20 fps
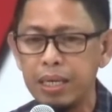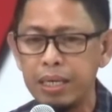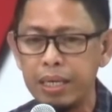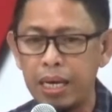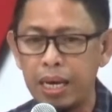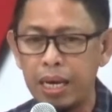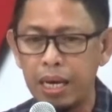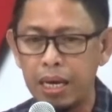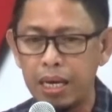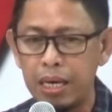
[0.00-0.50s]

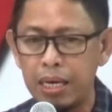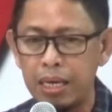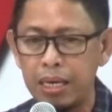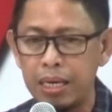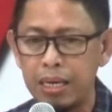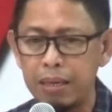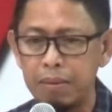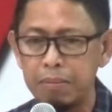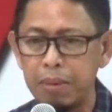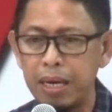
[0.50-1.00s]
Nah,
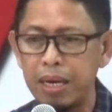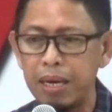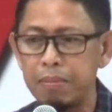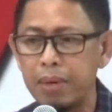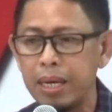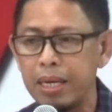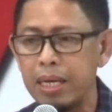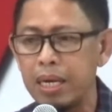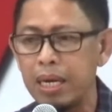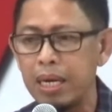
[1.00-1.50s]

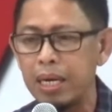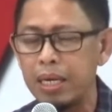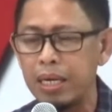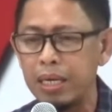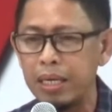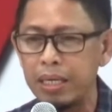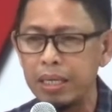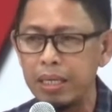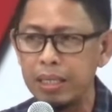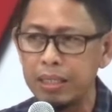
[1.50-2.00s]
bagaimana
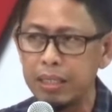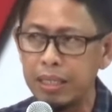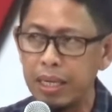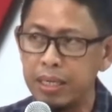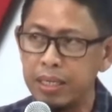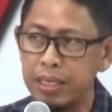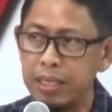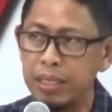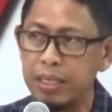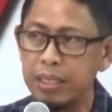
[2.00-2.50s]

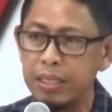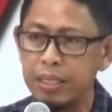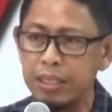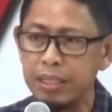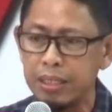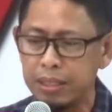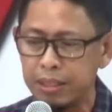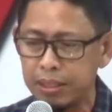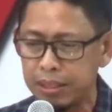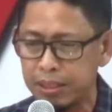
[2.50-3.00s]
tadi
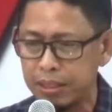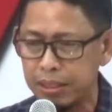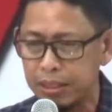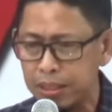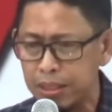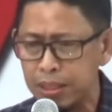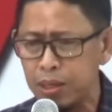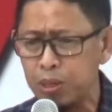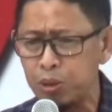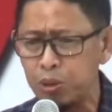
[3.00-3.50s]

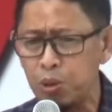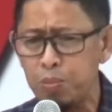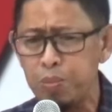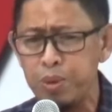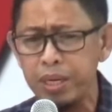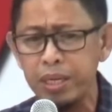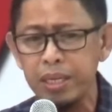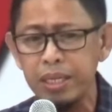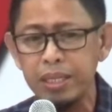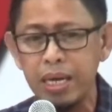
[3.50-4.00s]

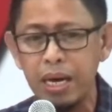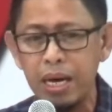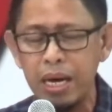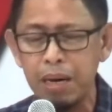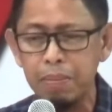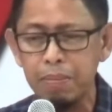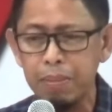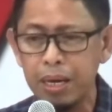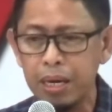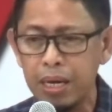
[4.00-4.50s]
topik kita,
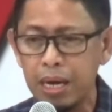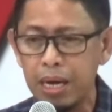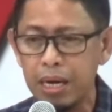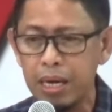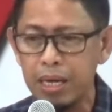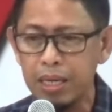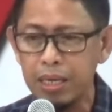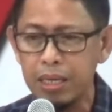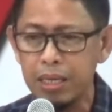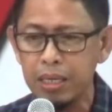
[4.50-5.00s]
apakah
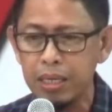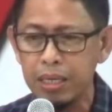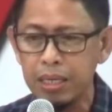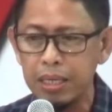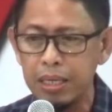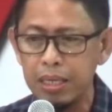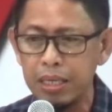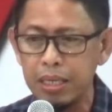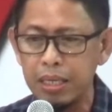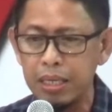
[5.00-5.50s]

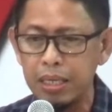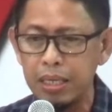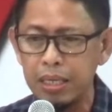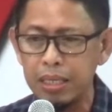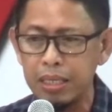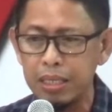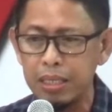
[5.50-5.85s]
uh,